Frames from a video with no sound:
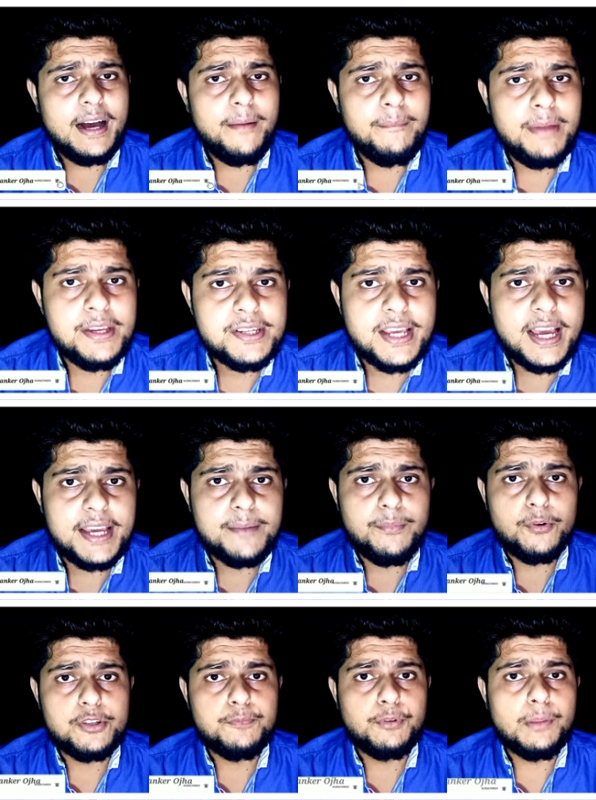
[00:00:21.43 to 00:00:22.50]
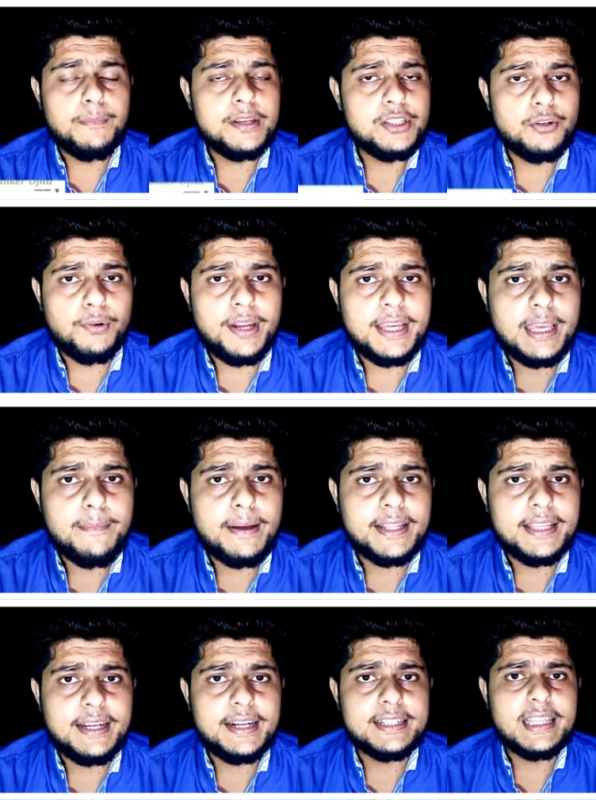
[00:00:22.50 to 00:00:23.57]
हमेशा ही भोजपुरी में जोड़ने की
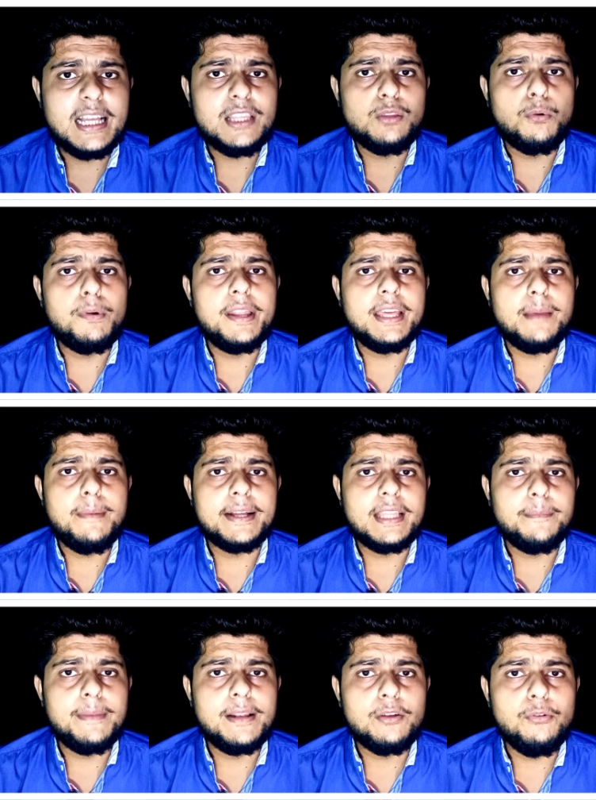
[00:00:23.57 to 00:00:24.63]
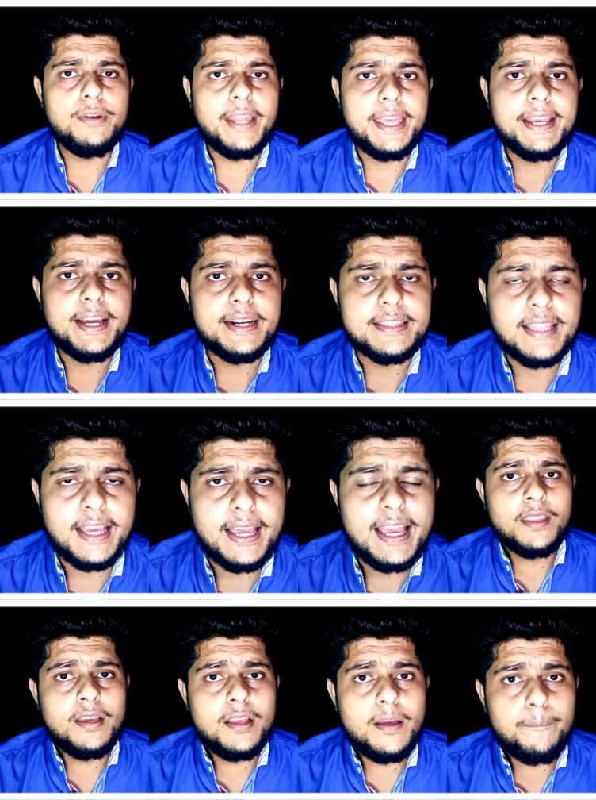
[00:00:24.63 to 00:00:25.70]
बातें करता है तोड़ने की बातें बिल्कुल नहीं करता है
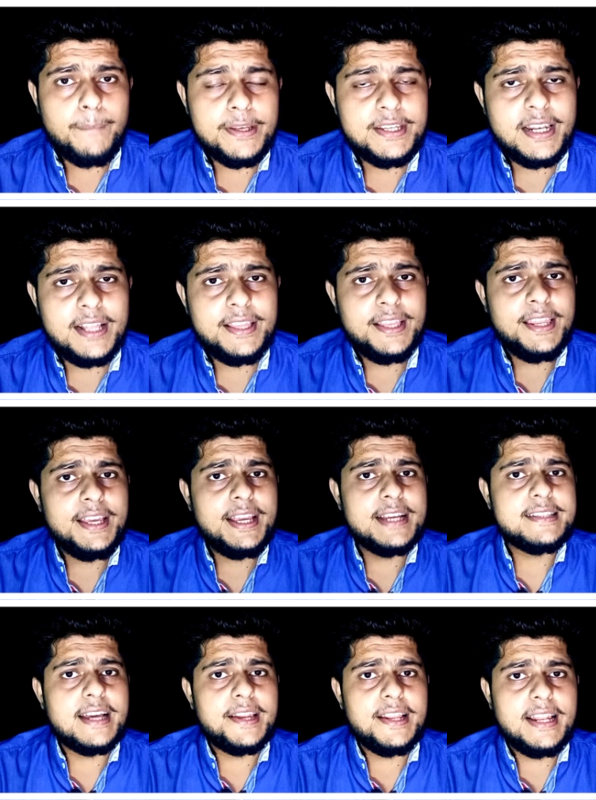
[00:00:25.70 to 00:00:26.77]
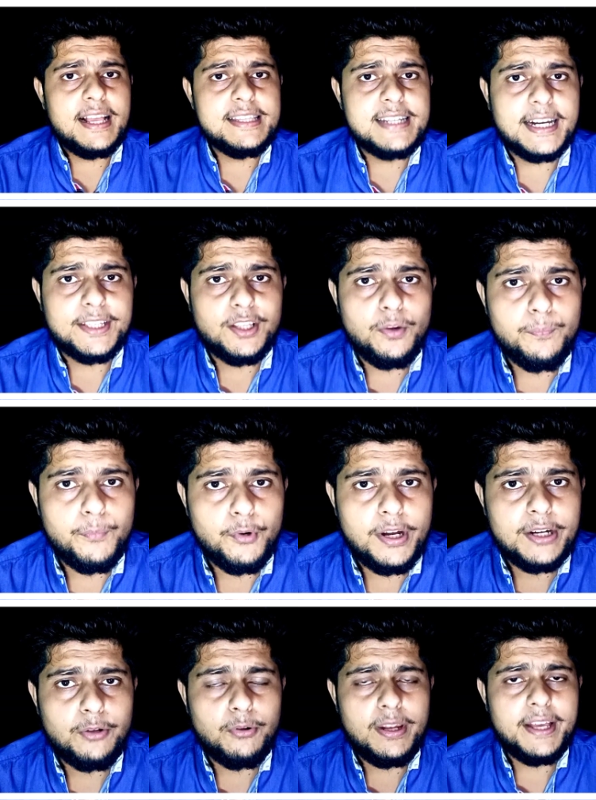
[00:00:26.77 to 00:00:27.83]
पिछले दिन ही खेसारी लाल यादव
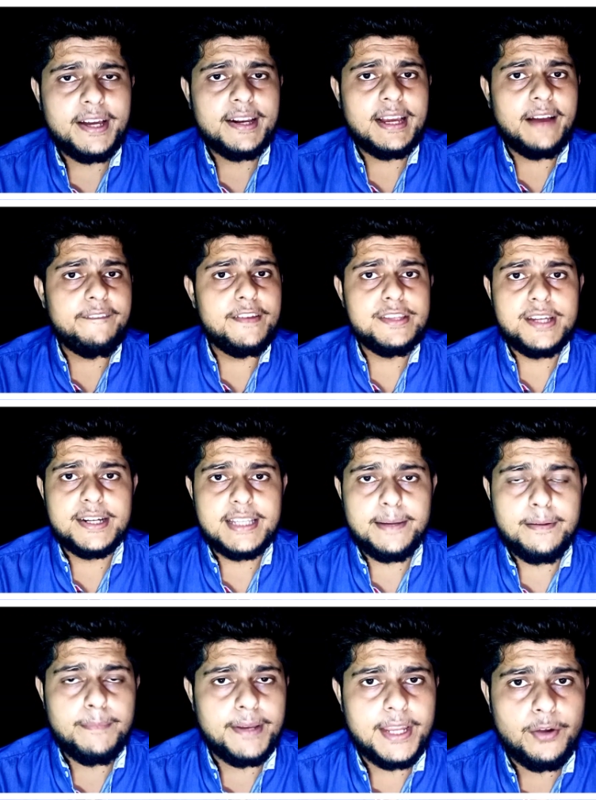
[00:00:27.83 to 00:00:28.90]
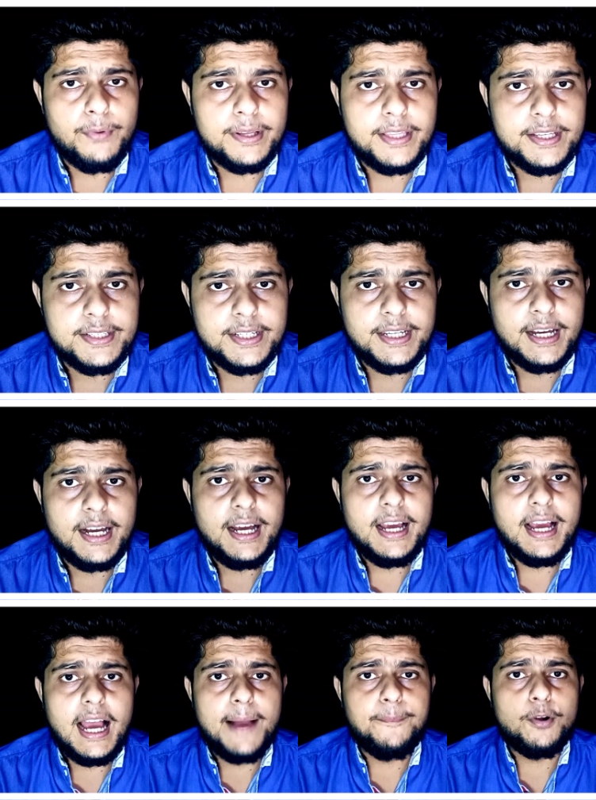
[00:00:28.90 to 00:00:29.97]
बुलेट को लेकर काफ़ी चर्चा में बने हुए थे जी हाँ
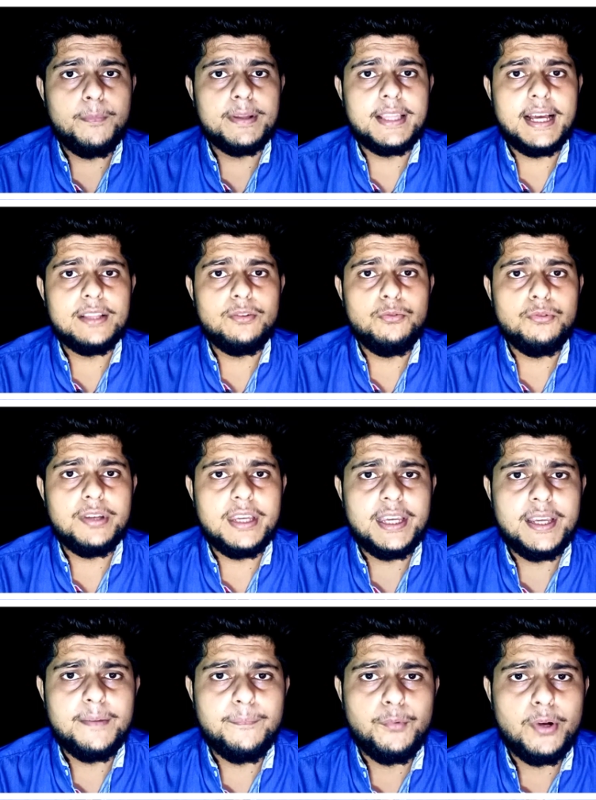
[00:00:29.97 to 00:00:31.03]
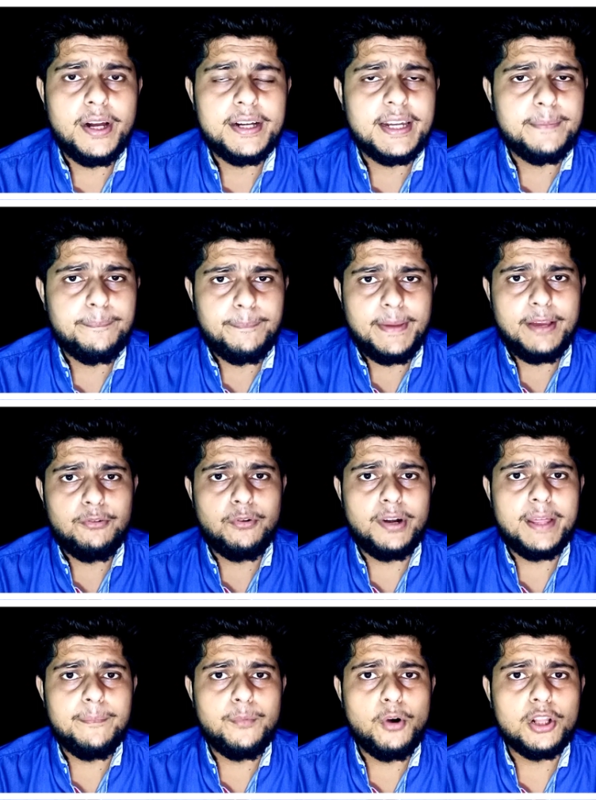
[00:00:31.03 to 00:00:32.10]
आपको बता दूं कि बुलेट पे
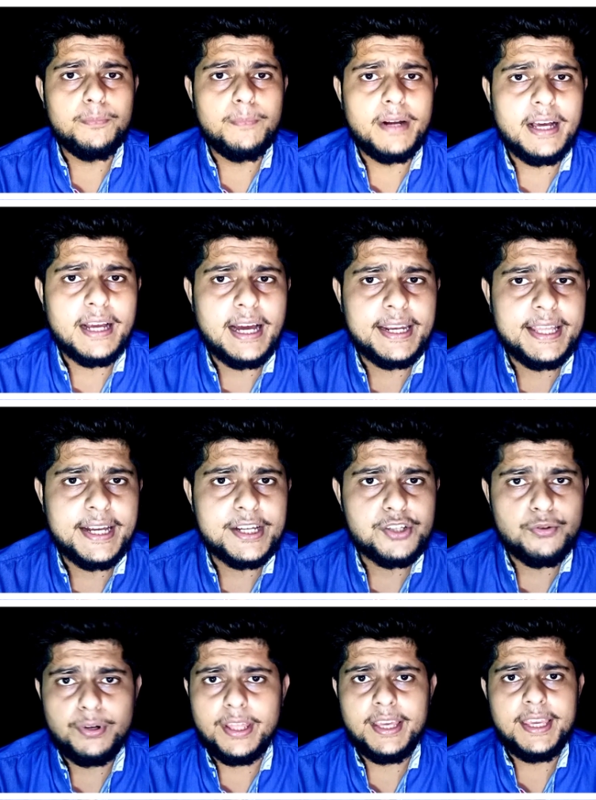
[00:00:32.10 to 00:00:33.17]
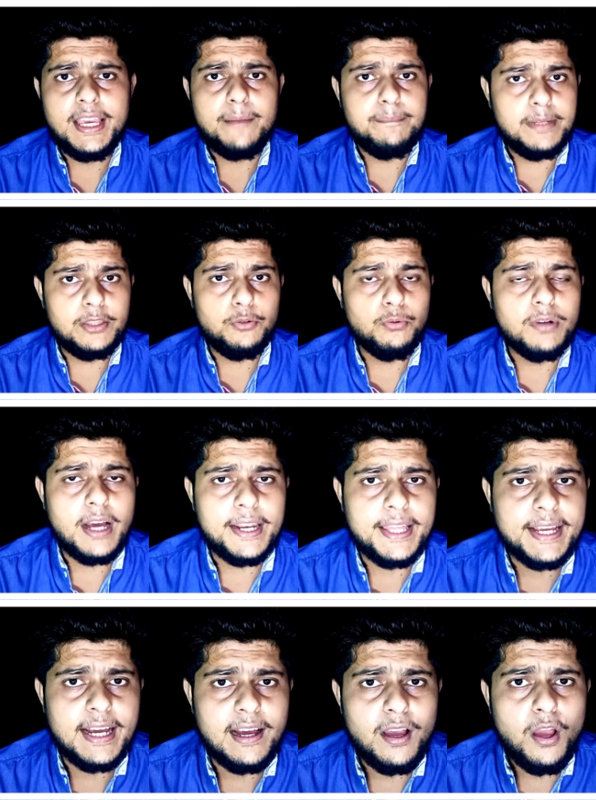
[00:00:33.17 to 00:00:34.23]
उन्होंने बहुत बड़ा गाने का शूटिंग किया बंदूक
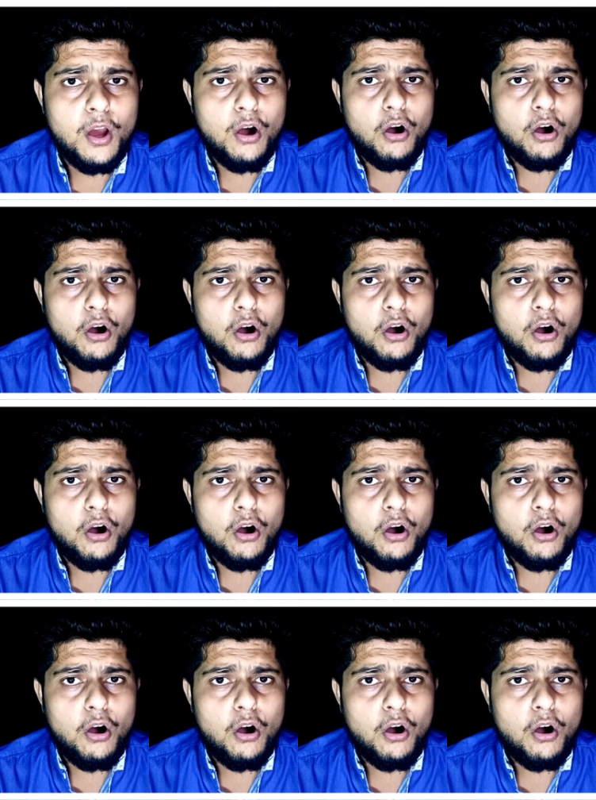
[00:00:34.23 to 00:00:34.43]
गाने का